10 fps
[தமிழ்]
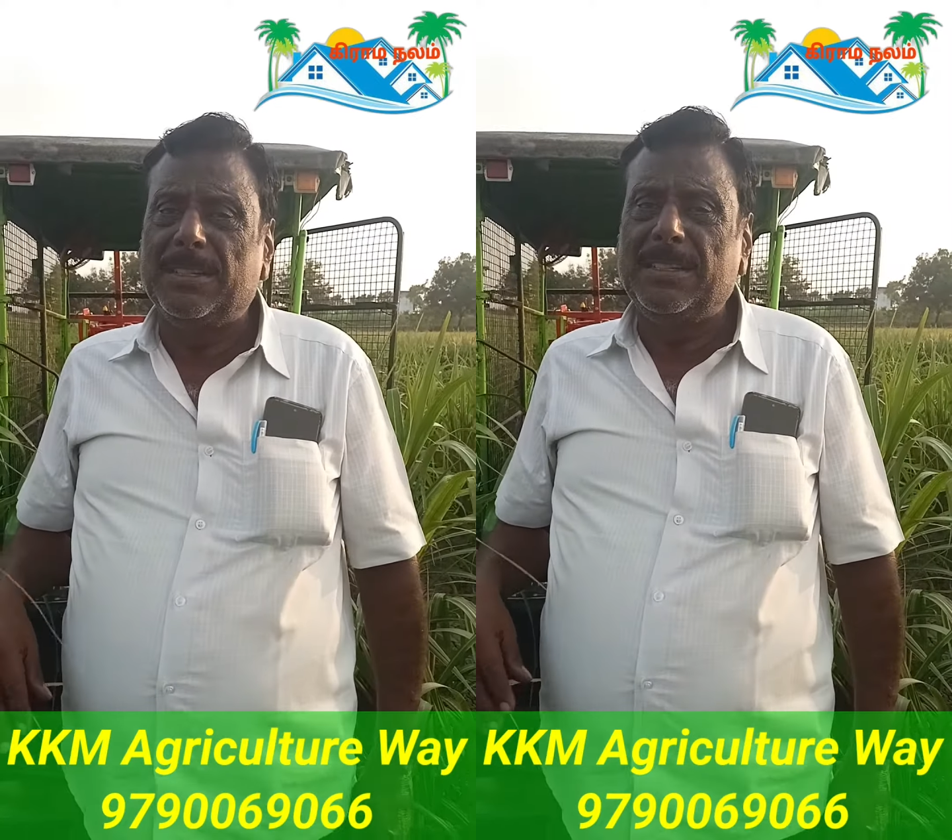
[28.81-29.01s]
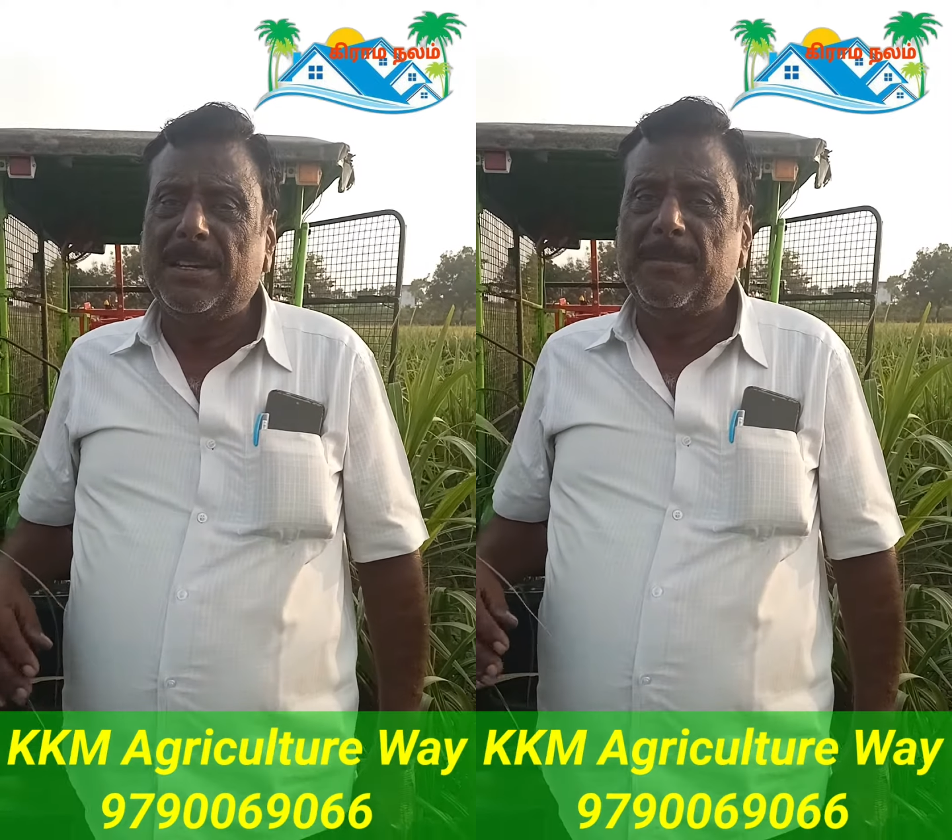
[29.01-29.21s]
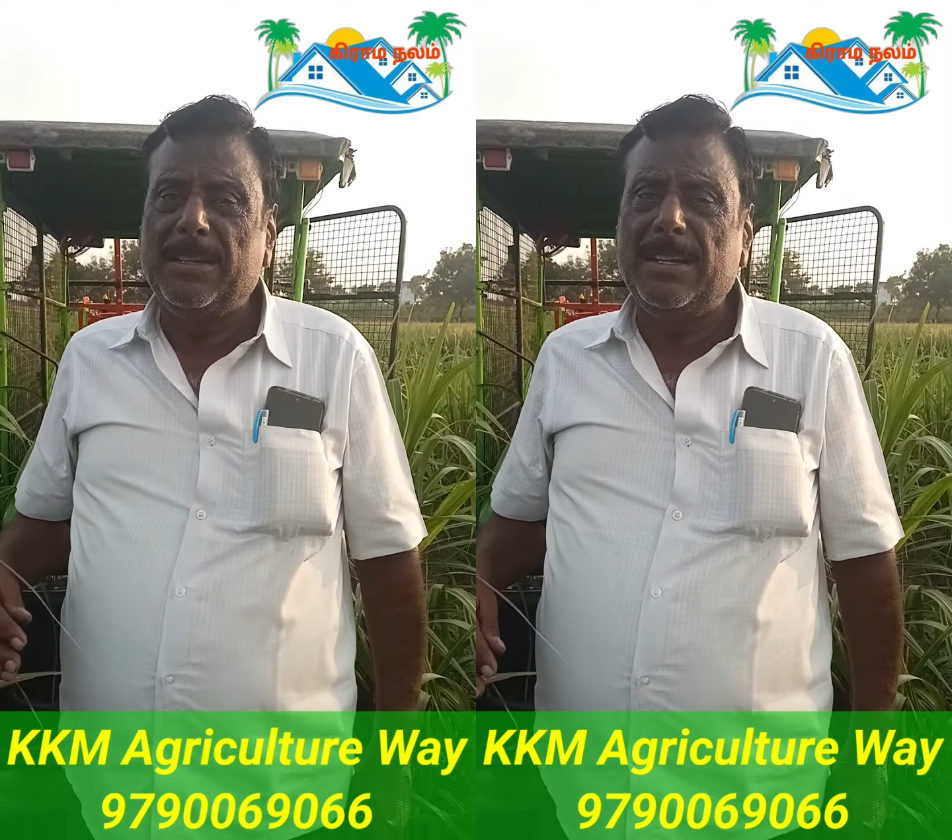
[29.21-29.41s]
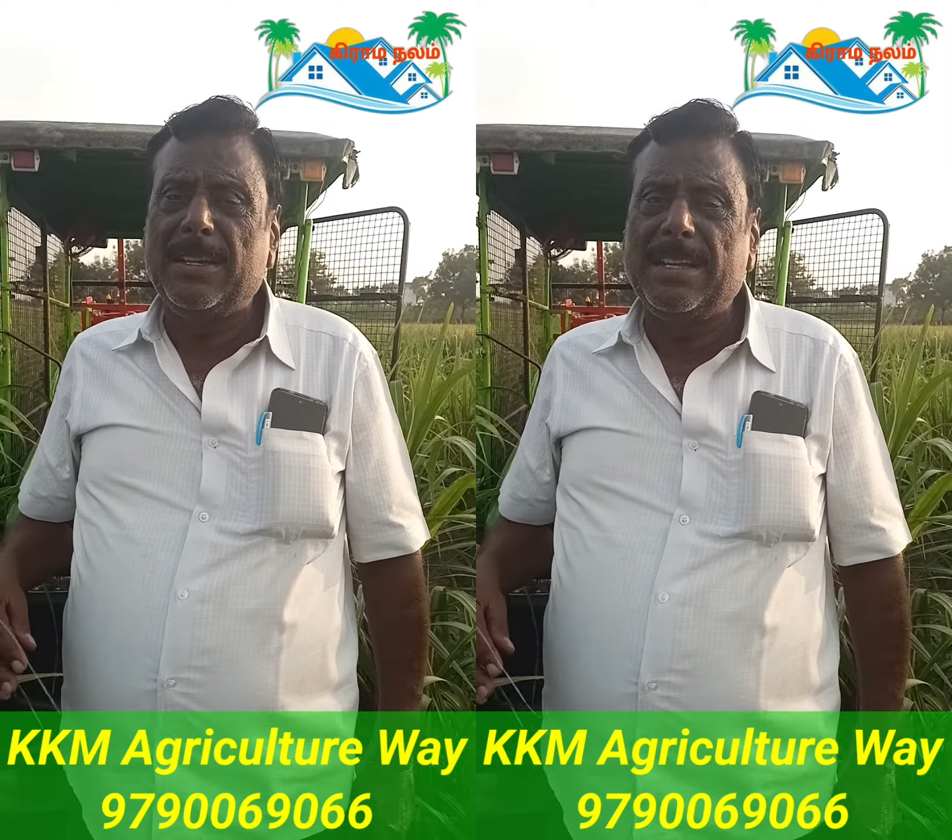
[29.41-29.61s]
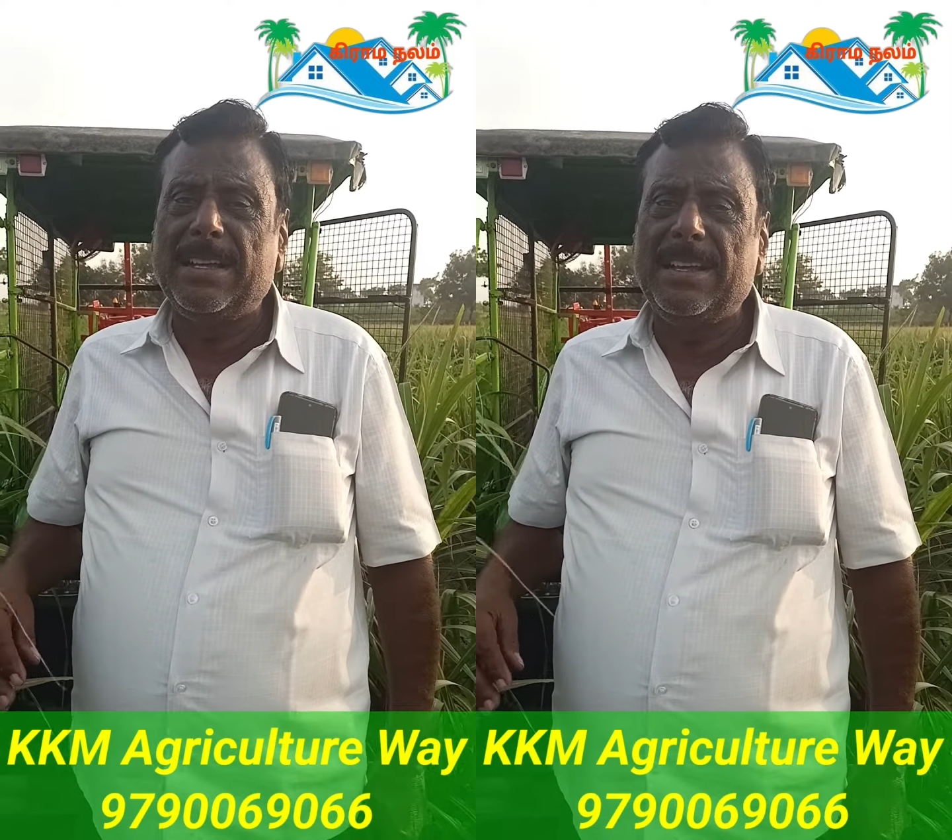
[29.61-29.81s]
இந்த
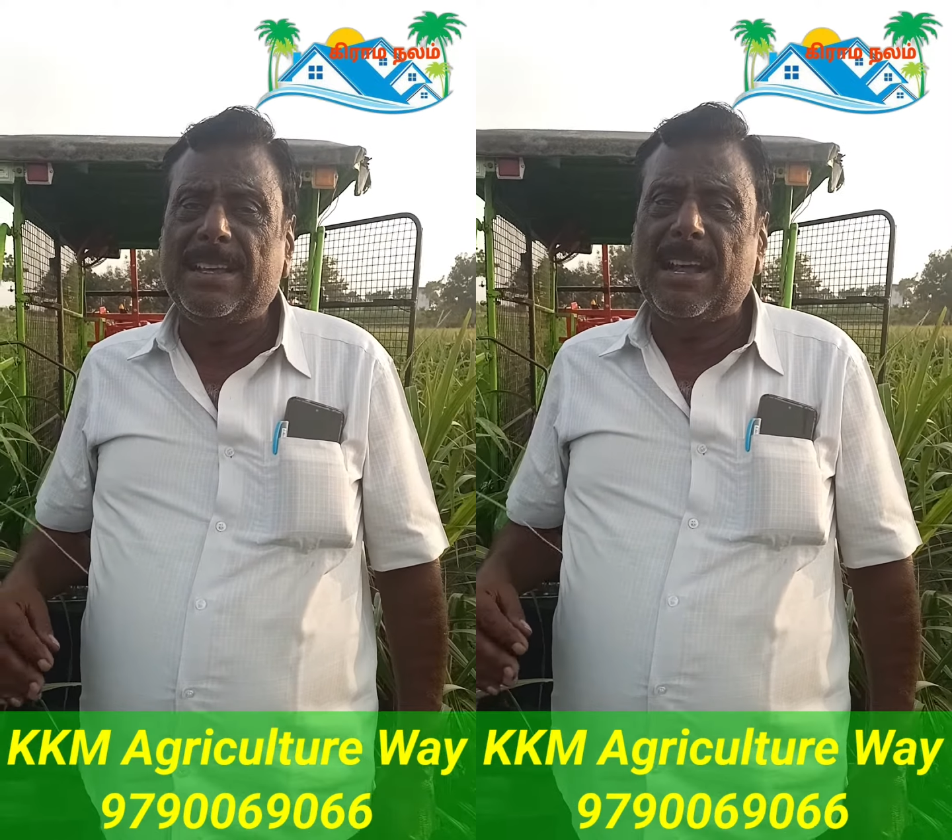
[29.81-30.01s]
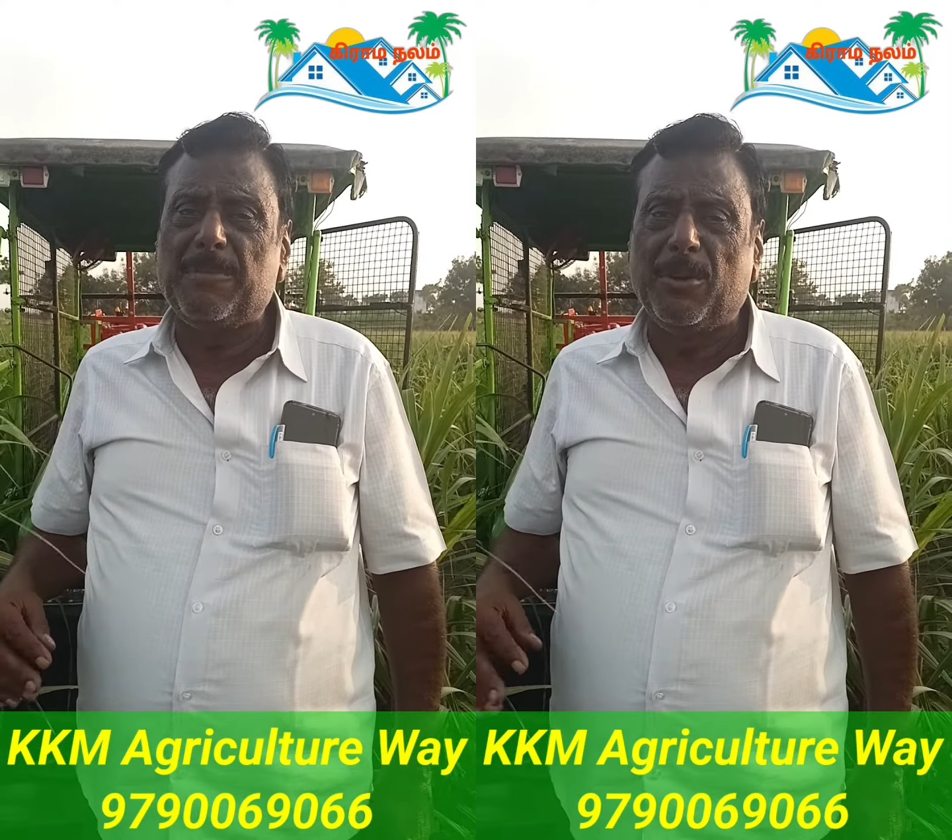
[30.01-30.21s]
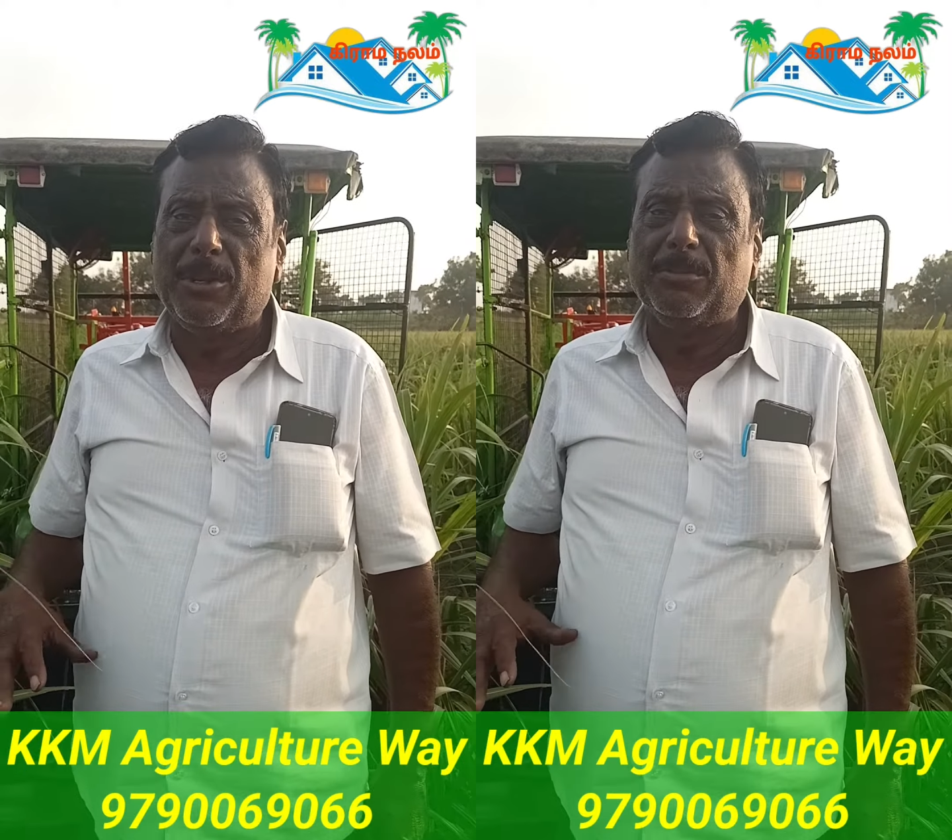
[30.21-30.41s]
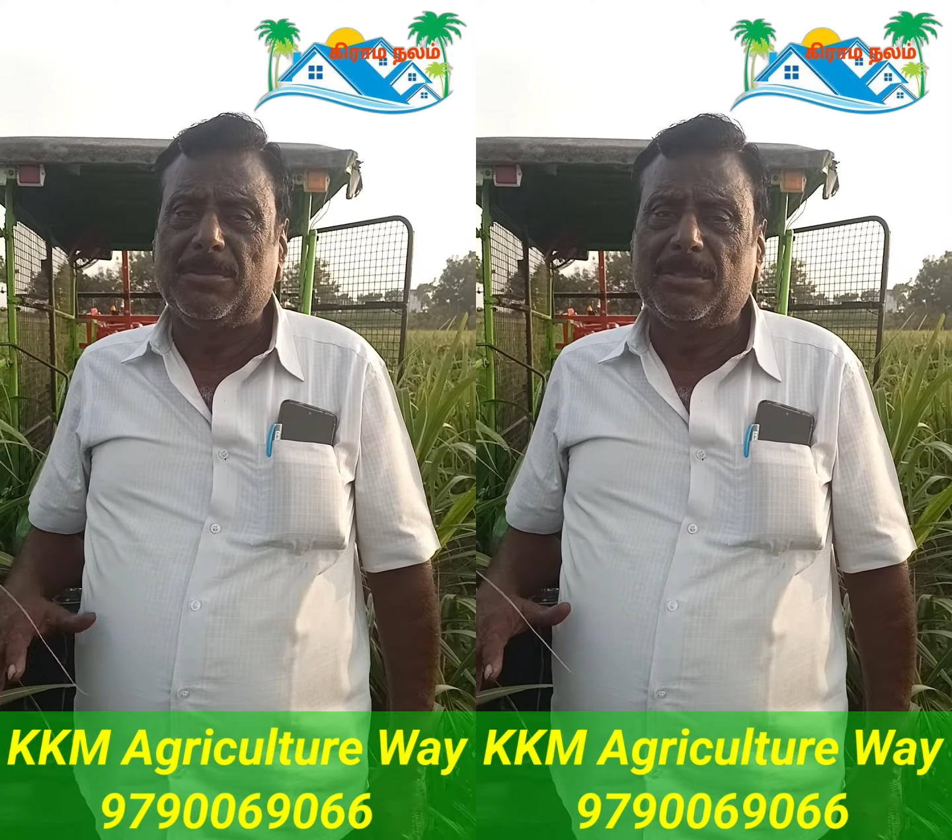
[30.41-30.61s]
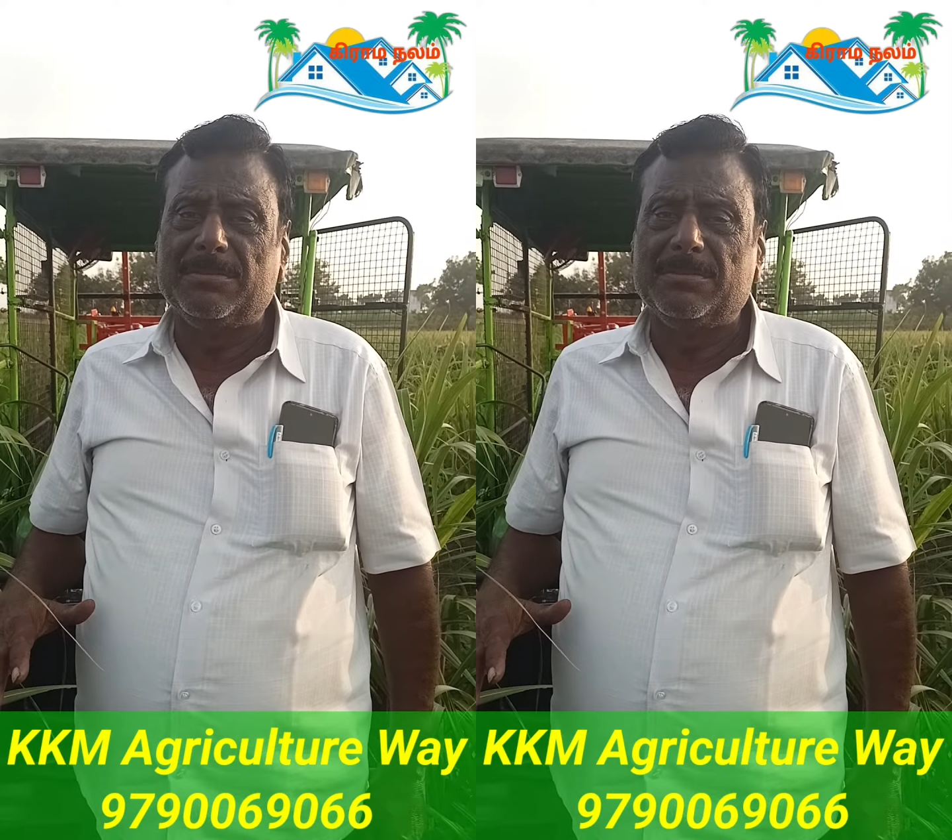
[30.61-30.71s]
மண்ணுக்கு என்ன கிராப் வரும்